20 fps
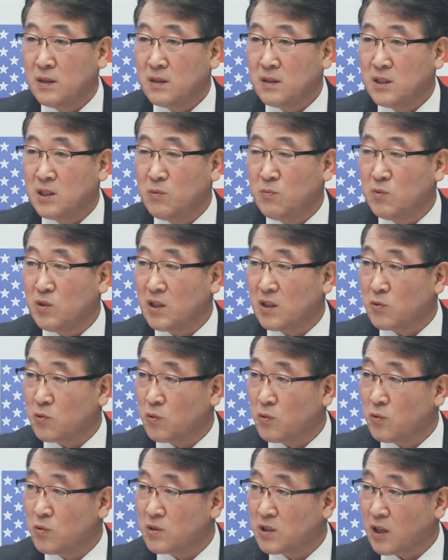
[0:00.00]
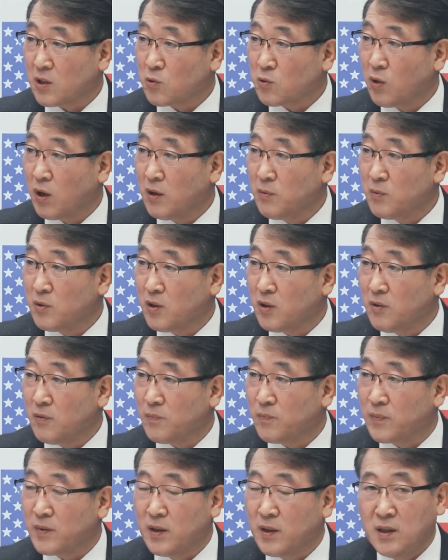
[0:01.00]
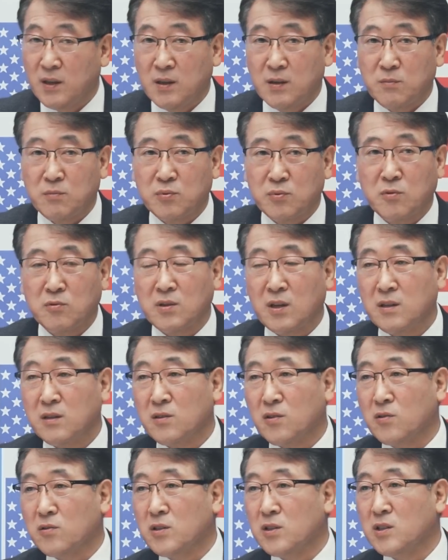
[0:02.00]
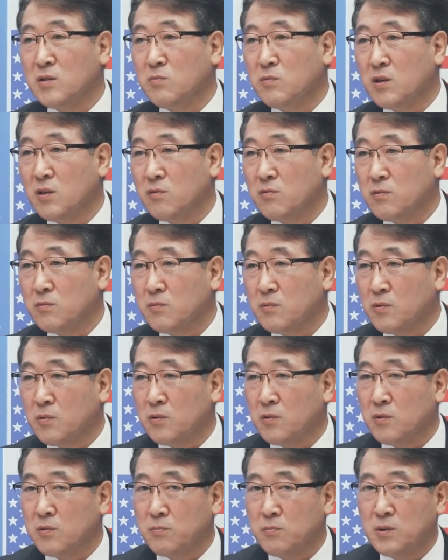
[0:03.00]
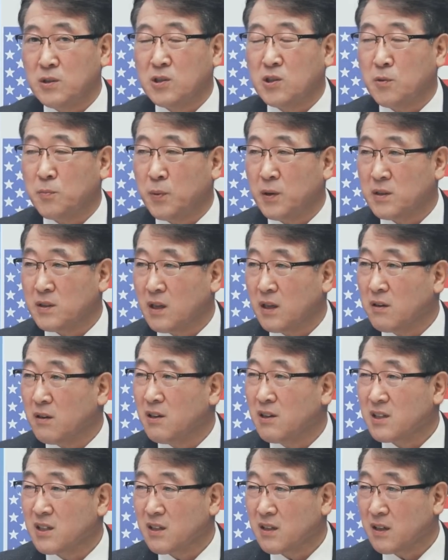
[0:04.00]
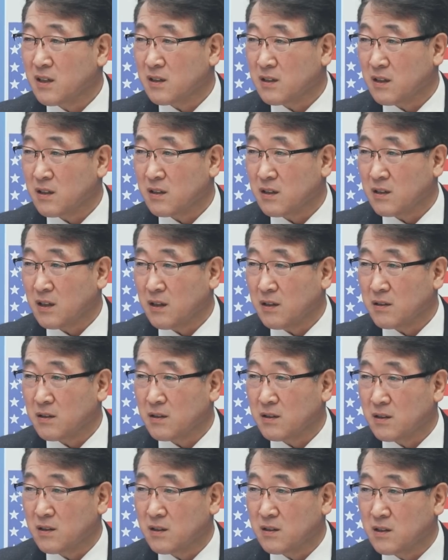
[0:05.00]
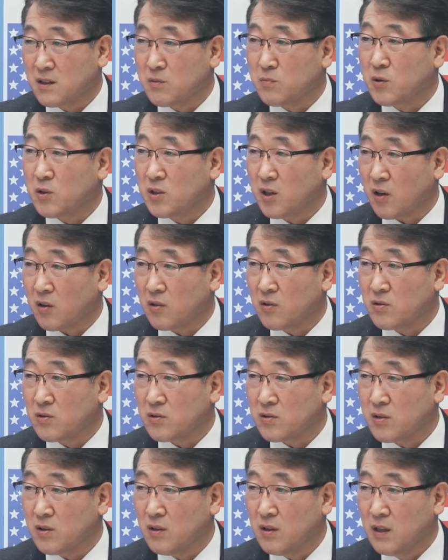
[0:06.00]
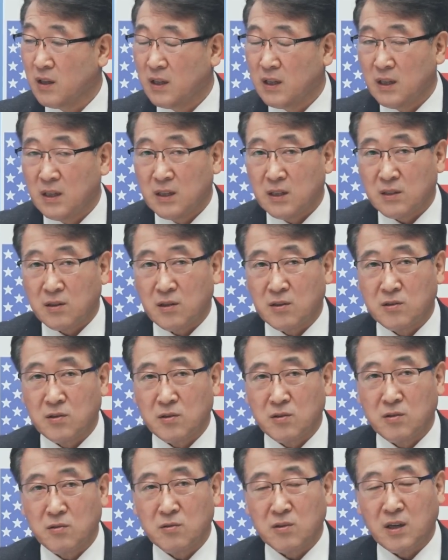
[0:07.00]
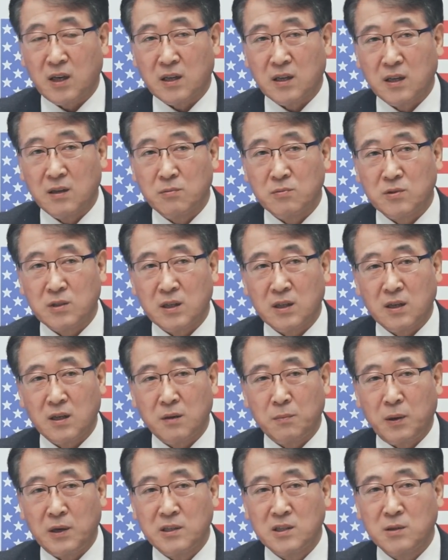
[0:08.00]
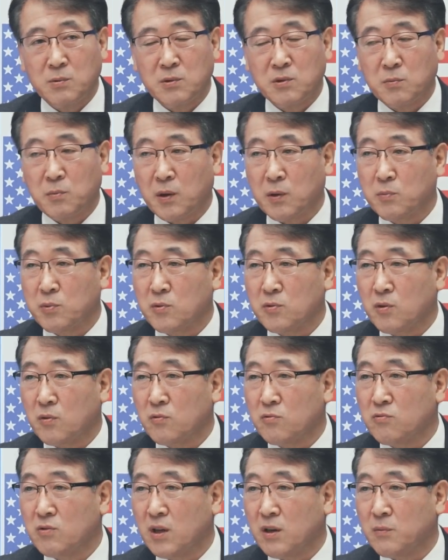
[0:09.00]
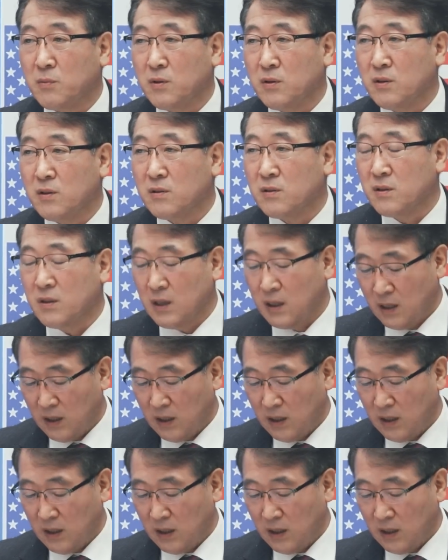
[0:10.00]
심리가 또 작동하면 부동산은 경제 심리하고 뭐 밀접한 상관관계가 있다는 게 다 증명이 됐거든요. 음. 네. 결정적으로 가계 부채가 80에서 100% 넘고 나면